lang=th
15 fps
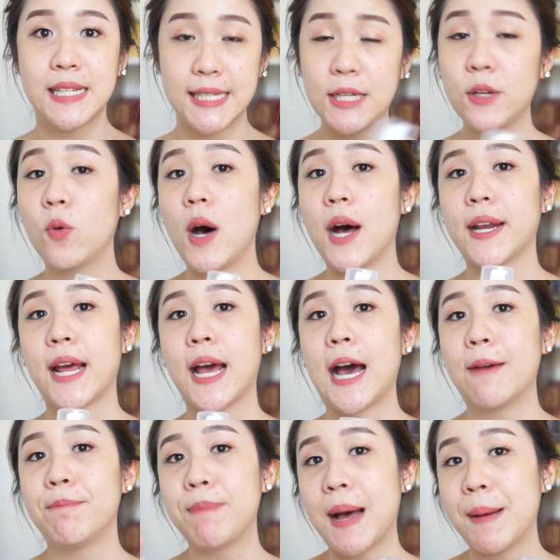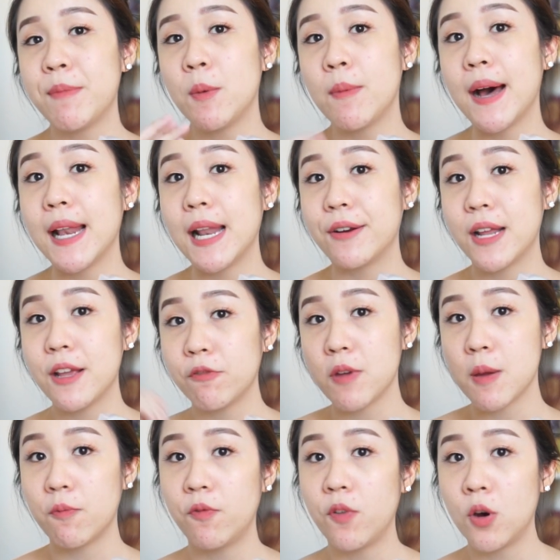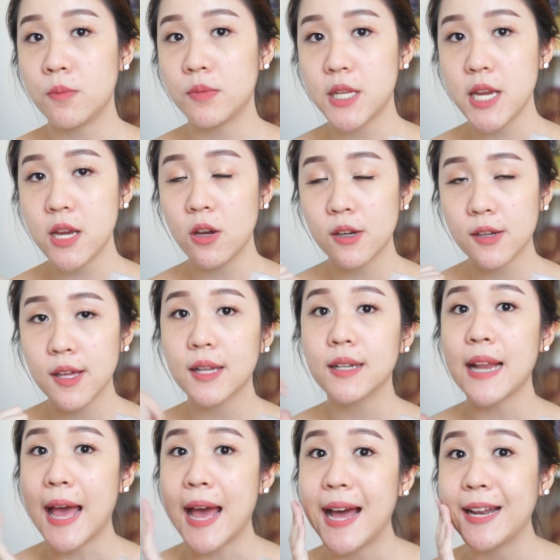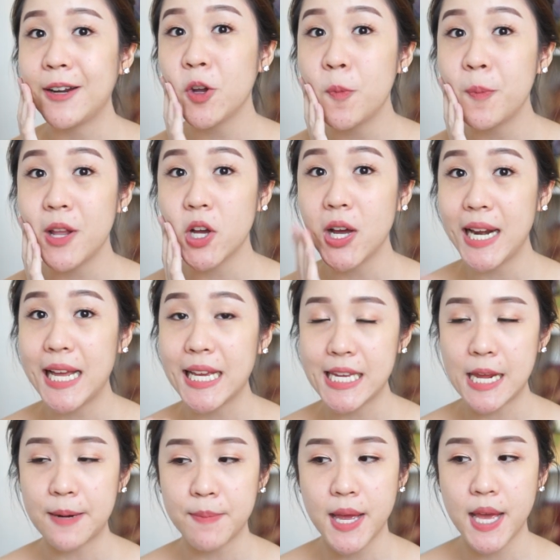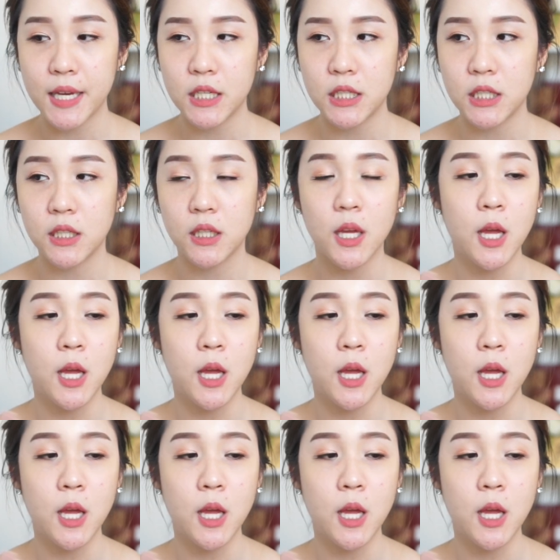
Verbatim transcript: สะดวกนะคะปั๊มออกมาแล้วได้วิปโฟมที่ค่อนข้างหนานุ่มแล้วก็ละเอียดมากคือ